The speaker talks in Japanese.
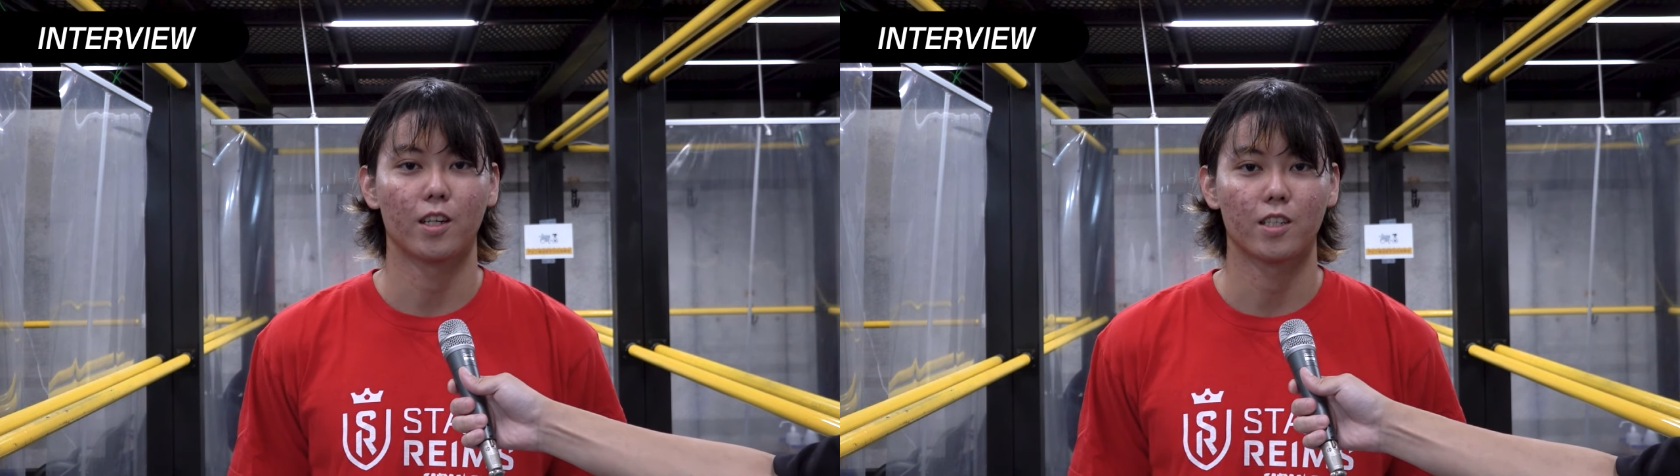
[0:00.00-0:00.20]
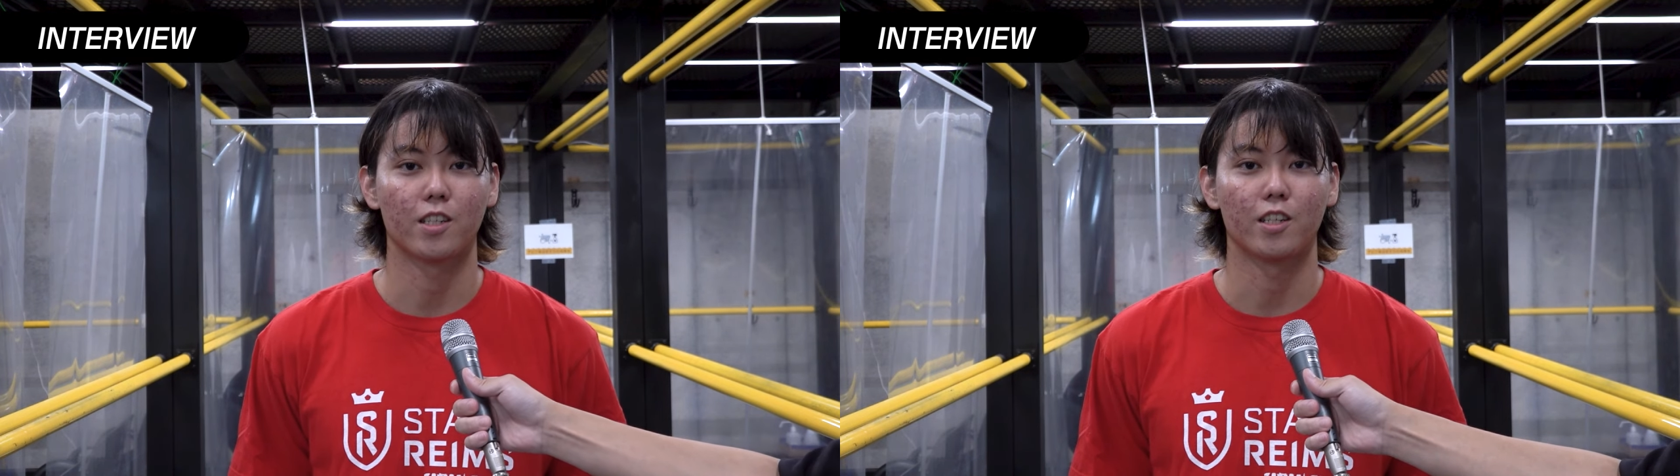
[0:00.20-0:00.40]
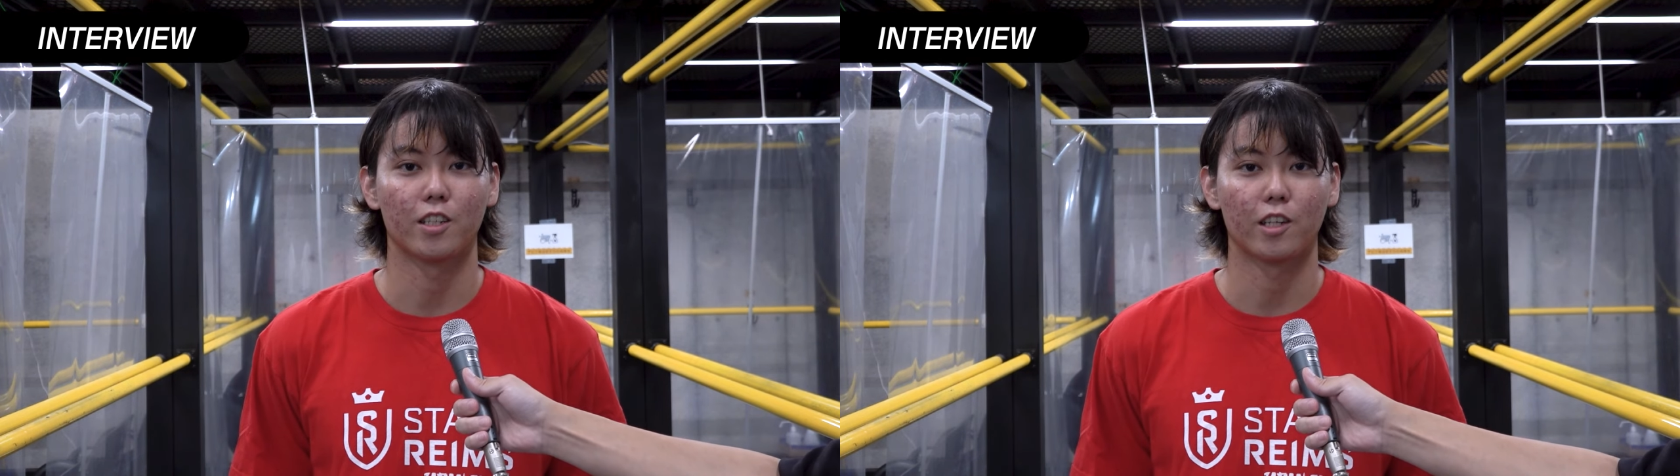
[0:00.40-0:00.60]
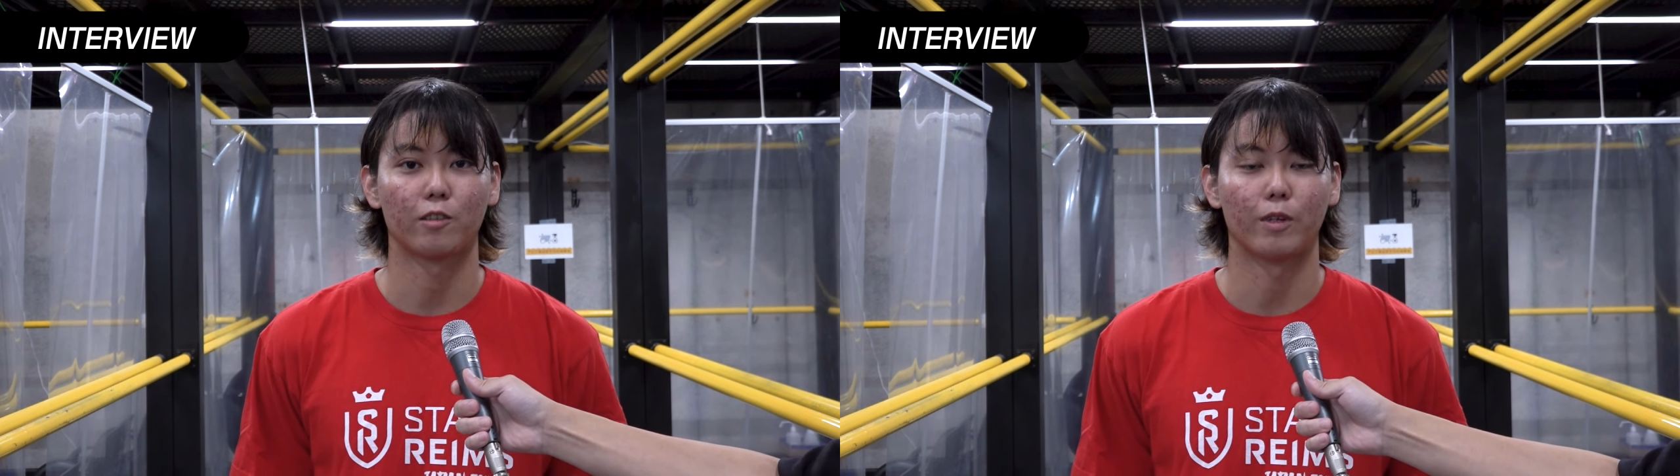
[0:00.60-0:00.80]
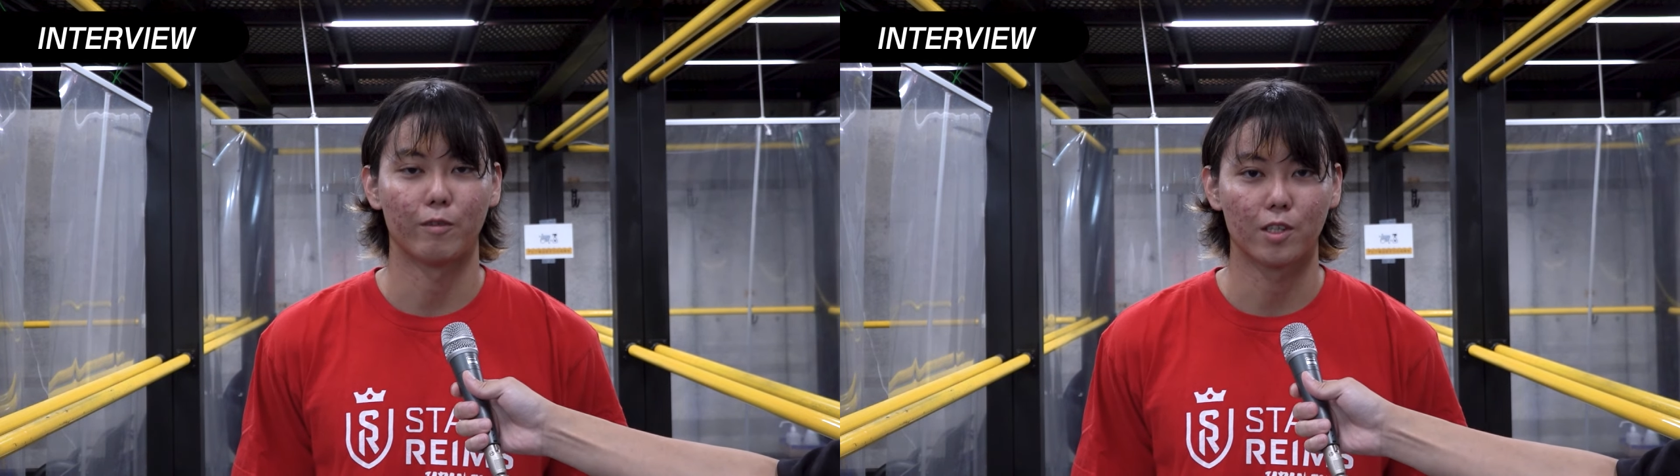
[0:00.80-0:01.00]
走り切りたい
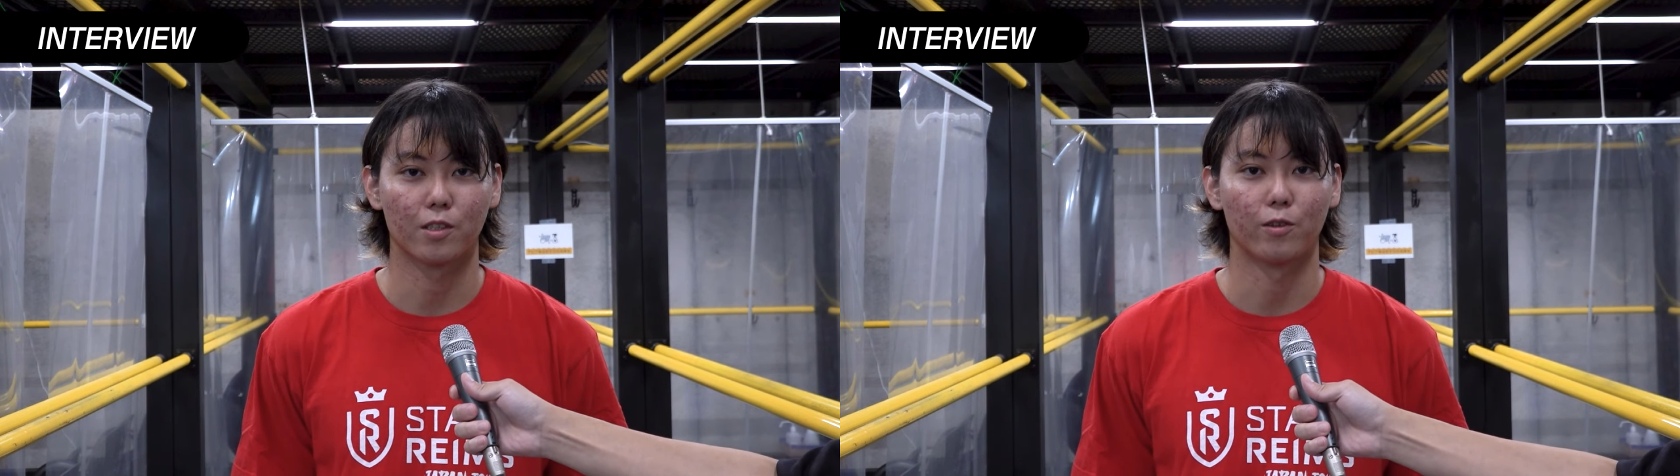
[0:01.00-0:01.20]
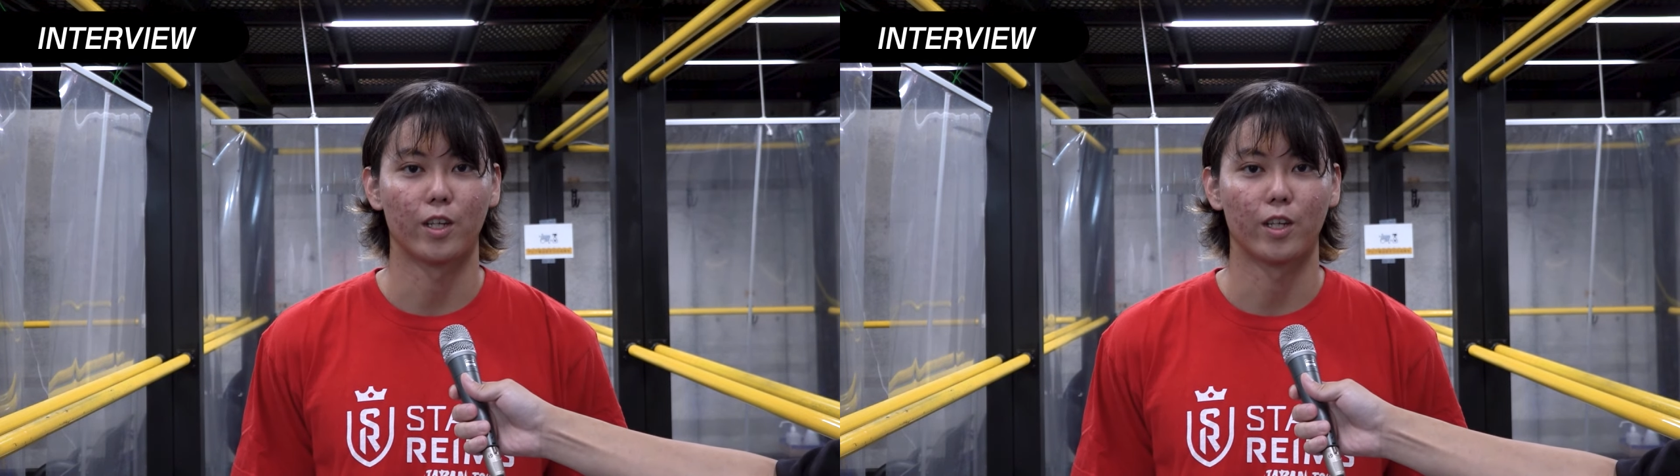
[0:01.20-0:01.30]
と思います。